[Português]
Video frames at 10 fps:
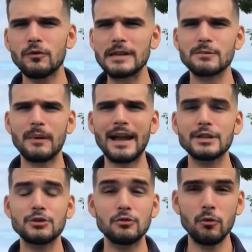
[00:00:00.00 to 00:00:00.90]
faz
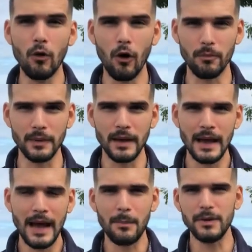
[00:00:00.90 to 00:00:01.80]
parte do golpe.
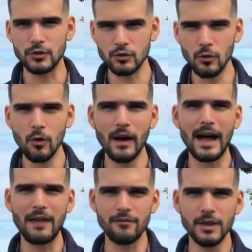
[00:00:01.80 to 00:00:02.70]
A pessoa,
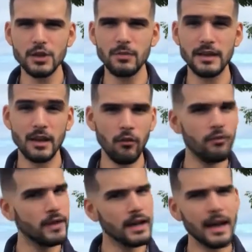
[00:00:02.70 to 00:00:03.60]
a vítima, então
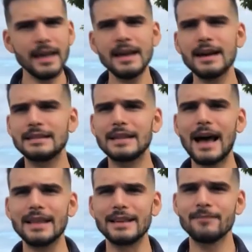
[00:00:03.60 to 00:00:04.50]
fica
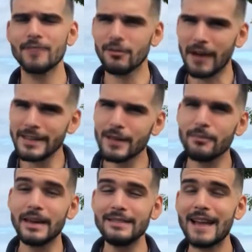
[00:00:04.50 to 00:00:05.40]
encantada. Vai
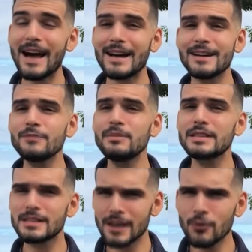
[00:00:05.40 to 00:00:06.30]
também da
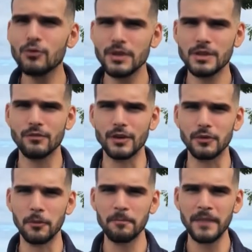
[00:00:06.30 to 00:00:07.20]
ambição do
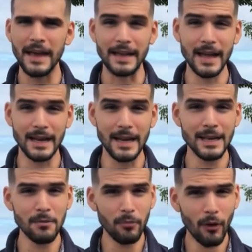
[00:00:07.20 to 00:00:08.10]
indivíduo. Ela crê
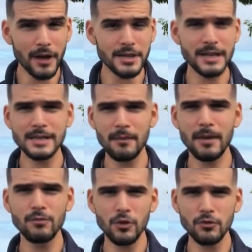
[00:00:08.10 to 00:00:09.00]
que pode
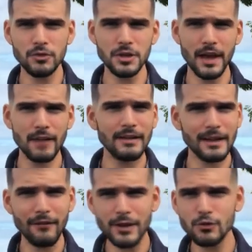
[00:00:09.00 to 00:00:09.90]
receber muito dinheiro
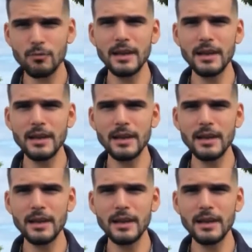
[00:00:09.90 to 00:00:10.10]
através do